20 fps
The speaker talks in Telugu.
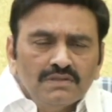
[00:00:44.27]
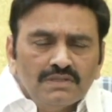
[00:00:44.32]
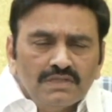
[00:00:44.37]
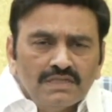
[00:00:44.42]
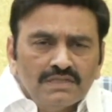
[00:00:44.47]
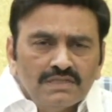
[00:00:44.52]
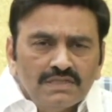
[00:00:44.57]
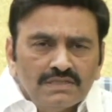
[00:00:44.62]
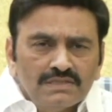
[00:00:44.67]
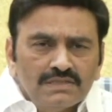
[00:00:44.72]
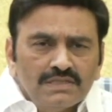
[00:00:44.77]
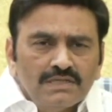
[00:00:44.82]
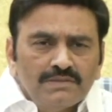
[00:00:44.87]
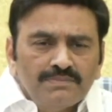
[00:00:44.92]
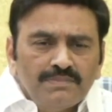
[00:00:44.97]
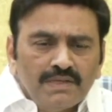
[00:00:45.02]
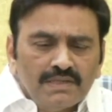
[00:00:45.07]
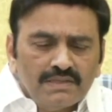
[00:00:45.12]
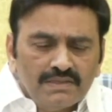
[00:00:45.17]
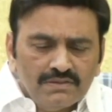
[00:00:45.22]
రామ్దాస్ గారి
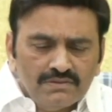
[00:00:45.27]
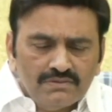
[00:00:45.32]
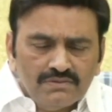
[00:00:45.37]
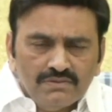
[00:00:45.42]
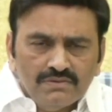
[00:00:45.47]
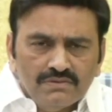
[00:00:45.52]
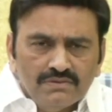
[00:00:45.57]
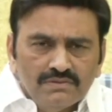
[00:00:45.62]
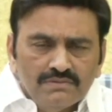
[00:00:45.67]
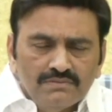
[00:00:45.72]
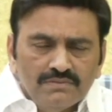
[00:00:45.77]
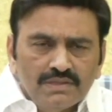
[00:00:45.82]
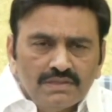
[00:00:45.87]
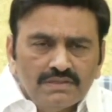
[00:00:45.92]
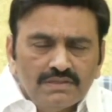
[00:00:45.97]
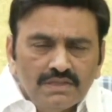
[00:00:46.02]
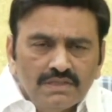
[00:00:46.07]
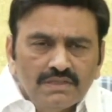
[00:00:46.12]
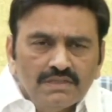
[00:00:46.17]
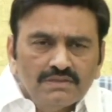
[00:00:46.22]
పార్టీతో మరి
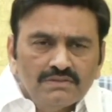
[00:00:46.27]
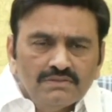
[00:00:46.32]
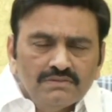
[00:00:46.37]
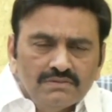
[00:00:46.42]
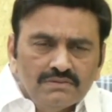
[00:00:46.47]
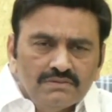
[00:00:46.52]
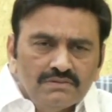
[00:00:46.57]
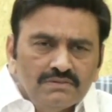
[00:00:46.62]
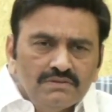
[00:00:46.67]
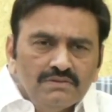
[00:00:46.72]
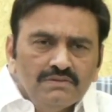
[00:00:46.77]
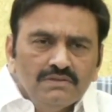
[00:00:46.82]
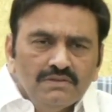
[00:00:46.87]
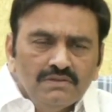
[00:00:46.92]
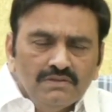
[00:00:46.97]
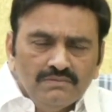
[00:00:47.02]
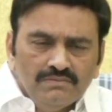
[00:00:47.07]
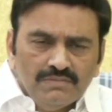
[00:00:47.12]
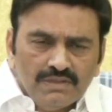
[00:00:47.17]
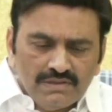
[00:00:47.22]
తెలీదు
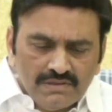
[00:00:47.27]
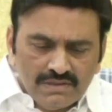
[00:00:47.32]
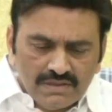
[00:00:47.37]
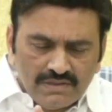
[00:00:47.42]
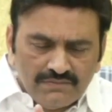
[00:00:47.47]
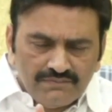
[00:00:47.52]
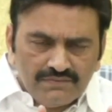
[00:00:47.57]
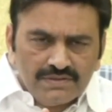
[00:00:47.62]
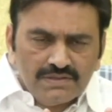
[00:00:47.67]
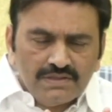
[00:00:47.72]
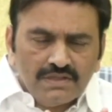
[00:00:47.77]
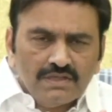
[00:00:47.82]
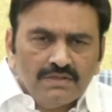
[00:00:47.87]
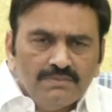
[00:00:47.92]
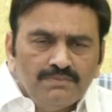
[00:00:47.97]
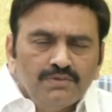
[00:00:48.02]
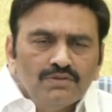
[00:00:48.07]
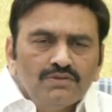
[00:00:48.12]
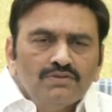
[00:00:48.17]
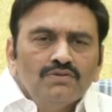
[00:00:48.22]
మరి ఏమన్నా అఫీషియల్గా
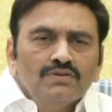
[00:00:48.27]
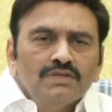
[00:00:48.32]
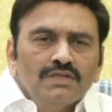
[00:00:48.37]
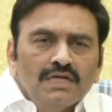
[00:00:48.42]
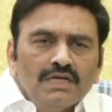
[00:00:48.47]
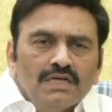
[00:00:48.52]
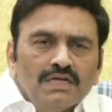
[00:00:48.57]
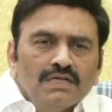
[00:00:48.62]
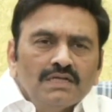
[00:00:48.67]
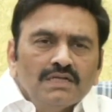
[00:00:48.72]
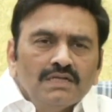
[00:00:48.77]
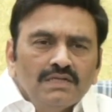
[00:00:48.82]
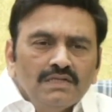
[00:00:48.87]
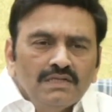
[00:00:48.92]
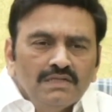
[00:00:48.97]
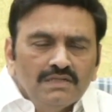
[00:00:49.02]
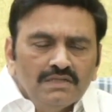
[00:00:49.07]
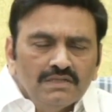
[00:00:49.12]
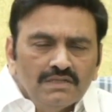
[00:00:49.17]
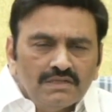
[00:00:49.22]
పొత్తు ఉందా
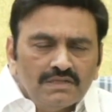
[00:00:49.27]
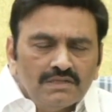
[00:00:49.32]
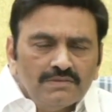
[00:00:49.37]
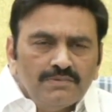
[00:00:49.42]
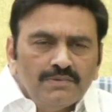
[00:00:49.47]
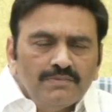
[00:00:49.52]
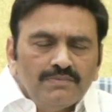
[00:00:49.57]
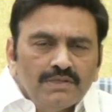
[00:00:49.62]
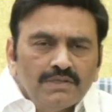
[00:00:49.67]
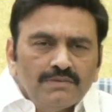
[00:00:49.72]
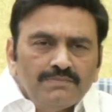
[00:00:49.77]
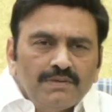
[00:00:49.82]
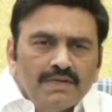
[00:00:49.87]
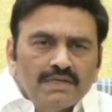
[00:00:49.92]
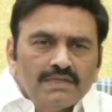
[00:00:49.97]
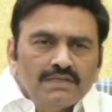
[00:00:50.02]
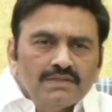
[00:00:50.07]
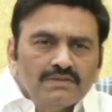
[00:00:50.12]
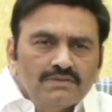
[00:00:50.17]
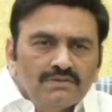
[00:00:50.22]
రిపబ్లిక్
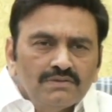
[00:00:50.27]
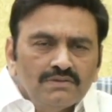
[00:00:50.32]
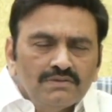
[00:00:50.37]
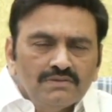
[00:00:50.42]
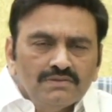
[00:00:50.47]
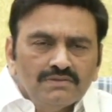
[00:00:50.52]
పార్టీతో